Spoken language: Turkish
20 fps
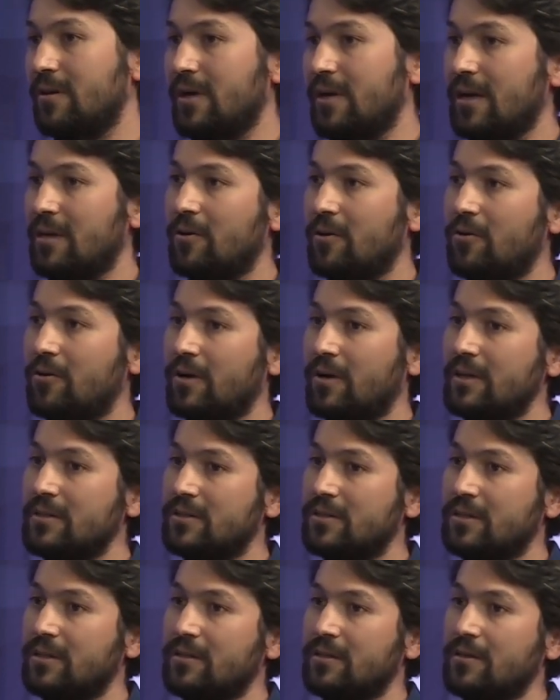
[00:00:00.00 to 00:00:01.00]
Yani
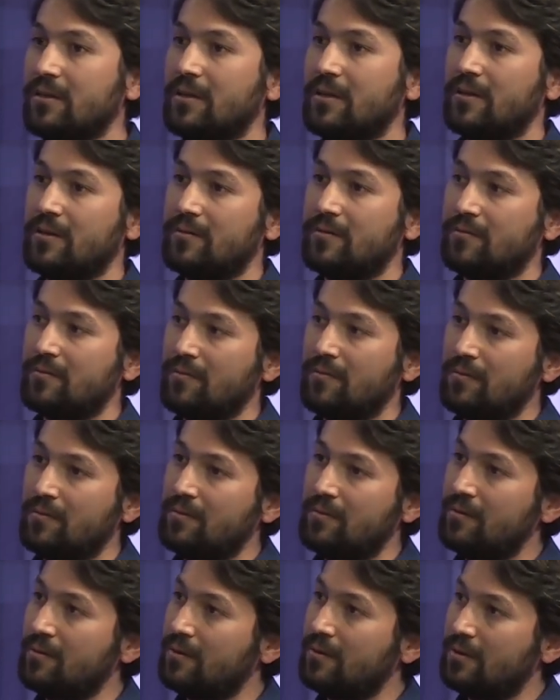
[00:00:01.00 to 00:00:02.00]
öğrencinin
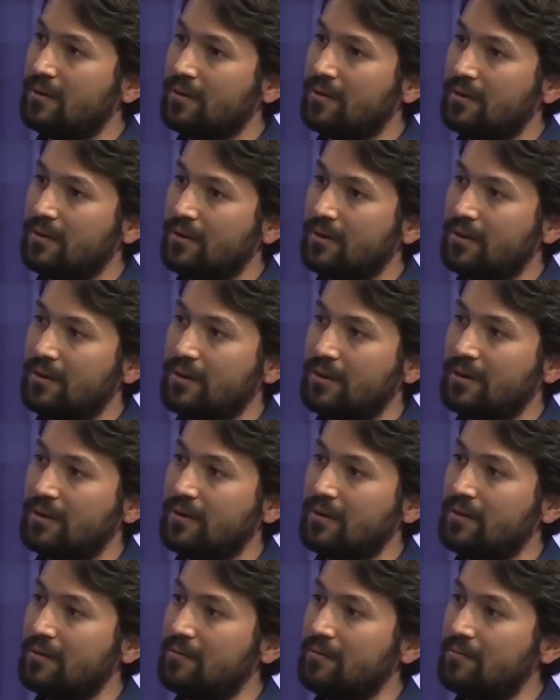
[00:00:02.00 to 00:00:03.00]

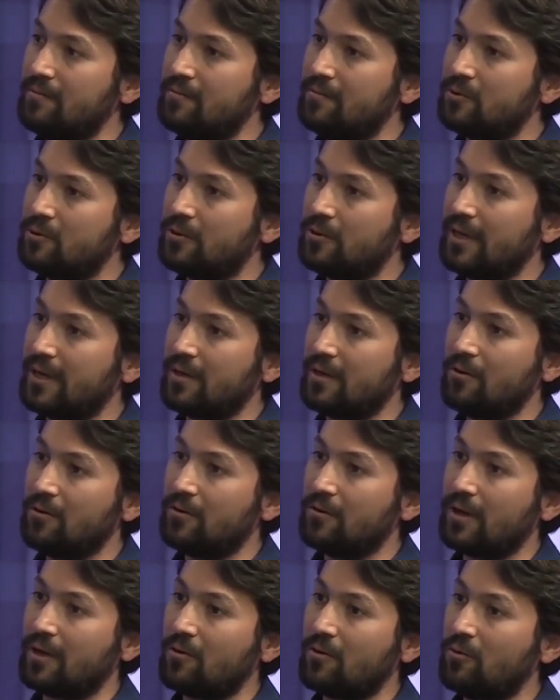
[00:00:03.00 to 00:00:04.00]
e, sürekli
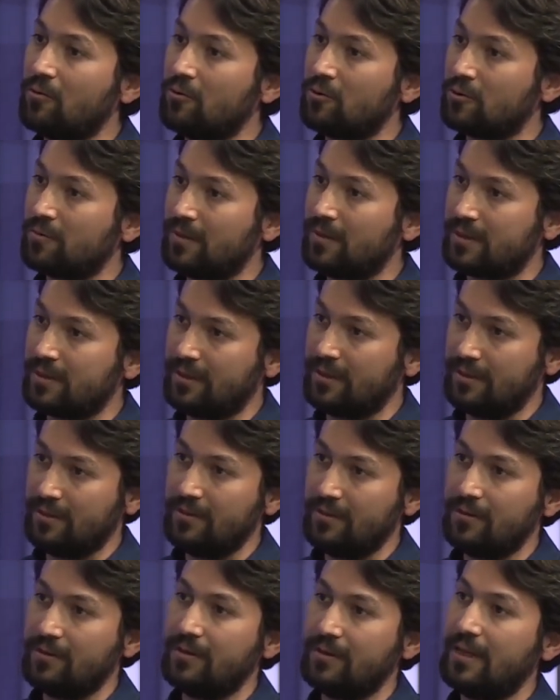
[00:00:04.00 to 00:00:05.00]
olarak konuşmasını,
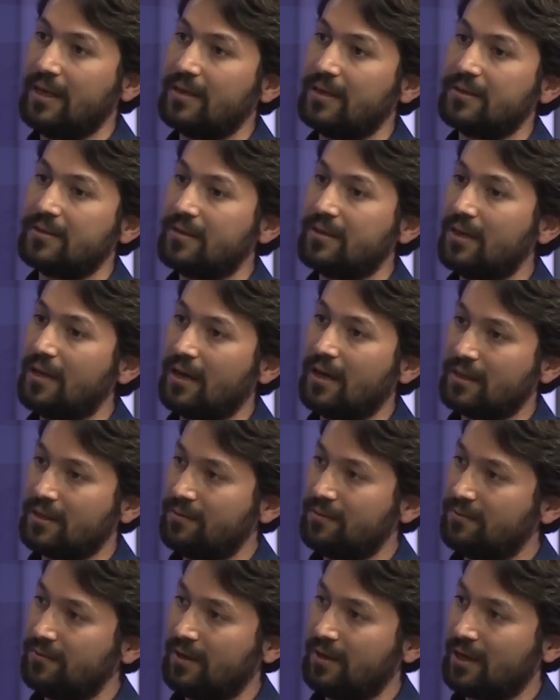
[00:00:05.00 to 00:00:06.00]
derste
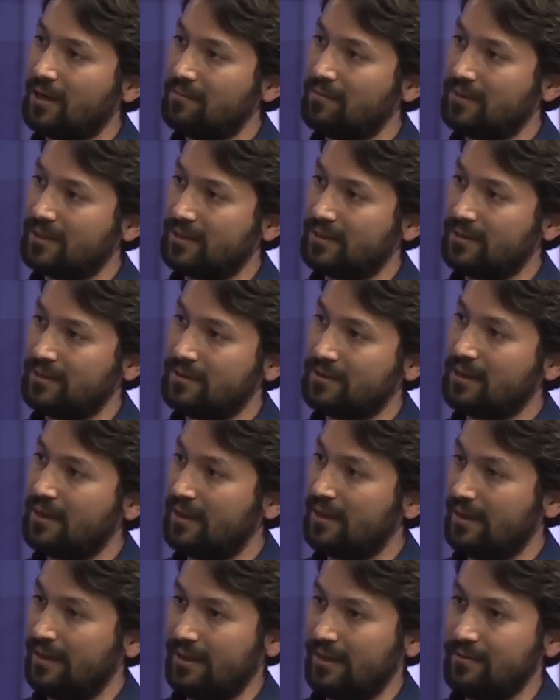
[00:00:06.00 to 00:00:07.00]
aktif yer almasını
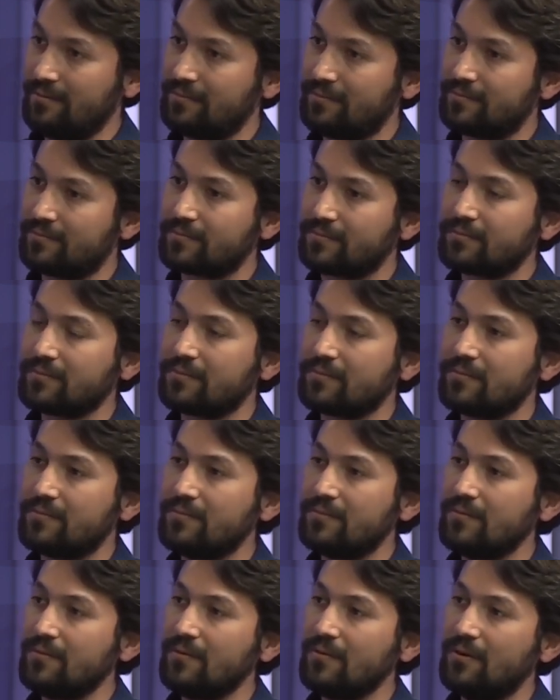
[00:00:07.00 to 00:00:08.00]
sağlayan,
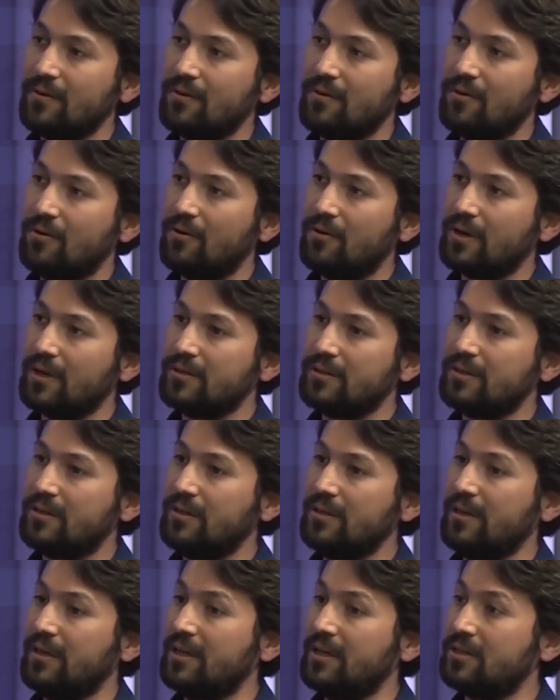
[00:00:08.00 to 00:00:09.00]

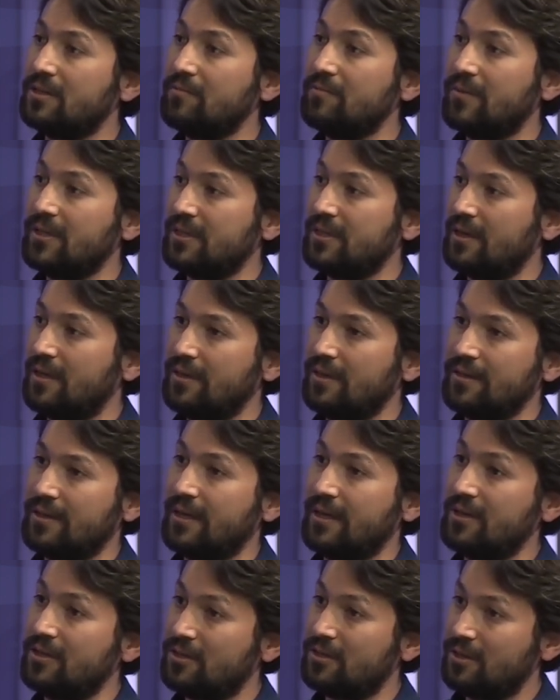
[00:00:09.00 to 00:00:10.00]
öğrencinin iletişim becerilerini
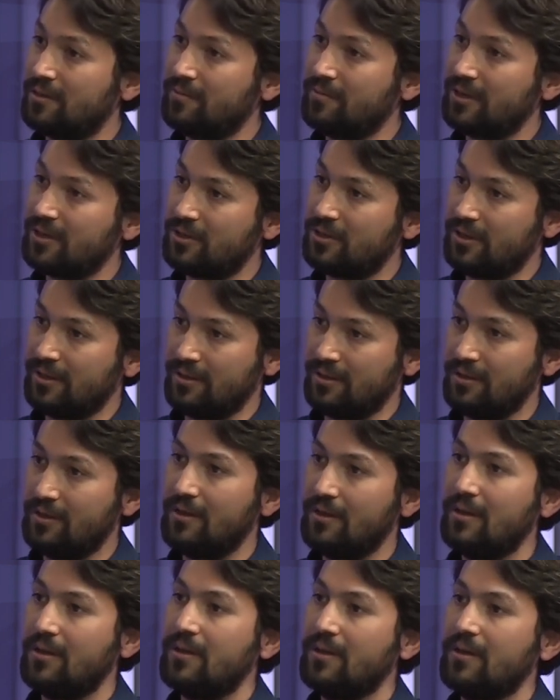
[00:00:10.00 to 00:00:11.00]
geliştirmek için
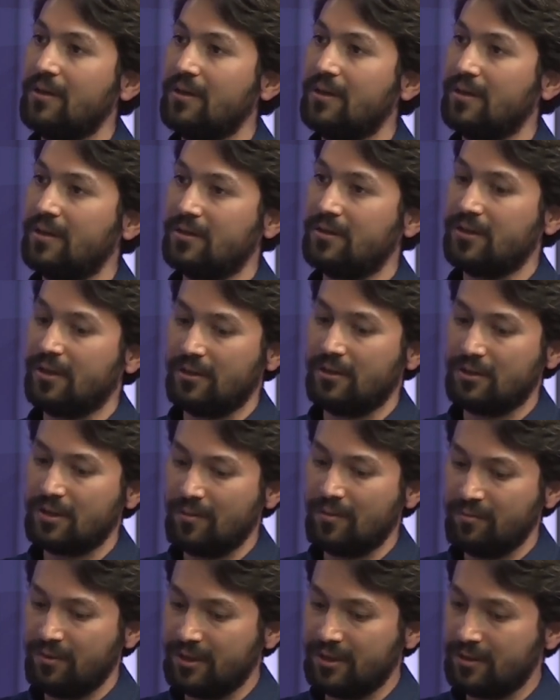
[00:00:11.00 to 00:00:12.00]
e,
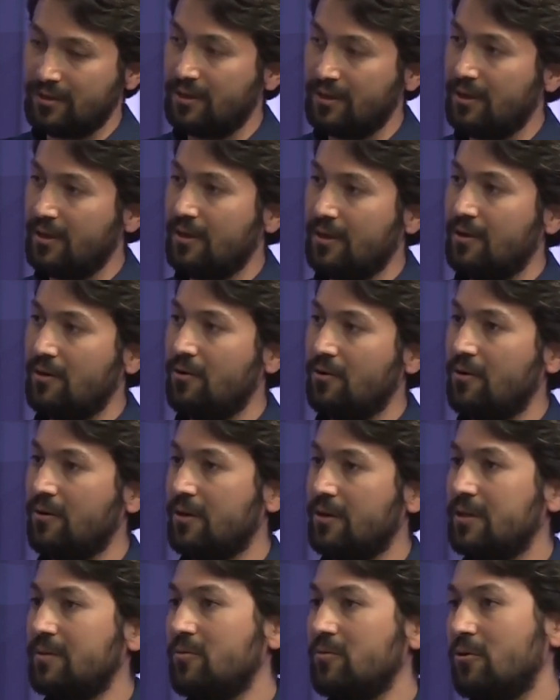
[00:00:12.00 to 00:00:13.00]
çalışan bir
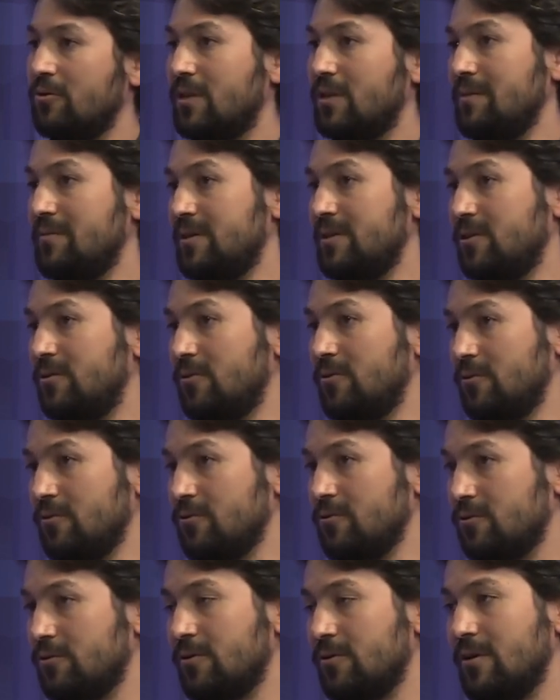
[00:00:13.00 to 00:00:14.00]
öğretim yöntemi
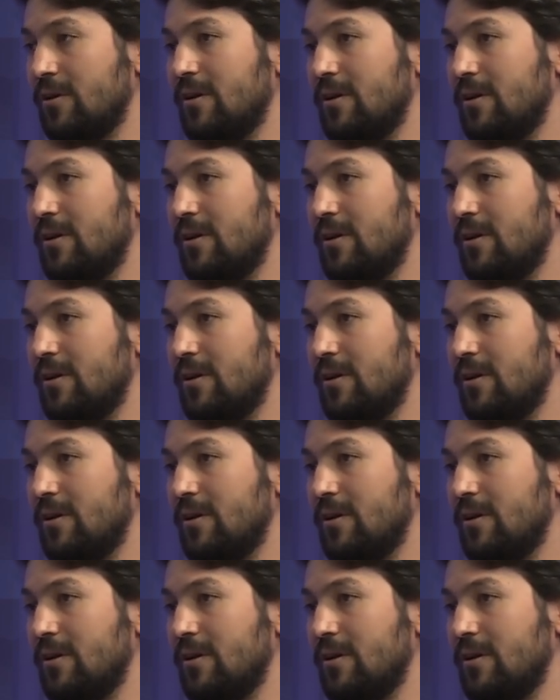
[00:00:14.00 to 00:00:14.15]
izliyoruz.